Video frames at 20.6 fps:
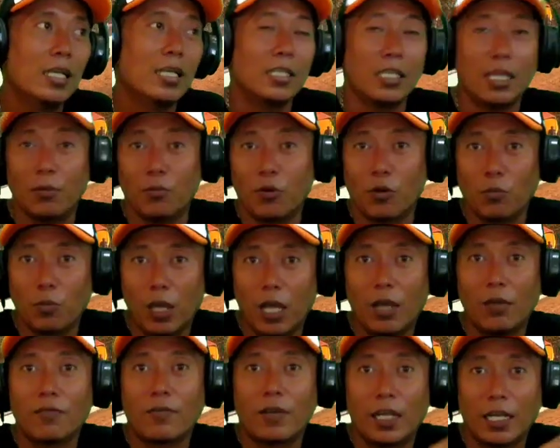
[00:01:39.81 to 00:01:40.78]
ya mohon
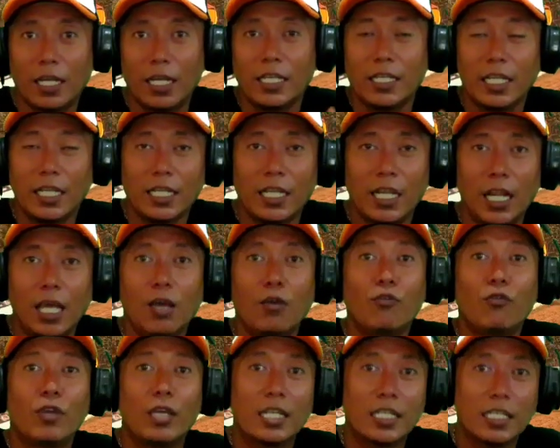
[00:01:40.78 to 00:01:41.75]
maaf karena ini adalah
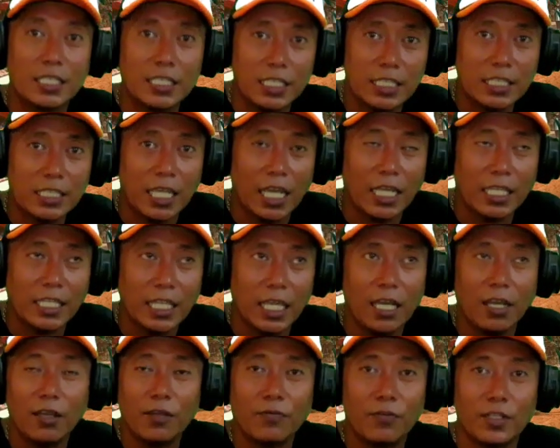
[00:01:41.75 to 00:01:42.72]
versi saya,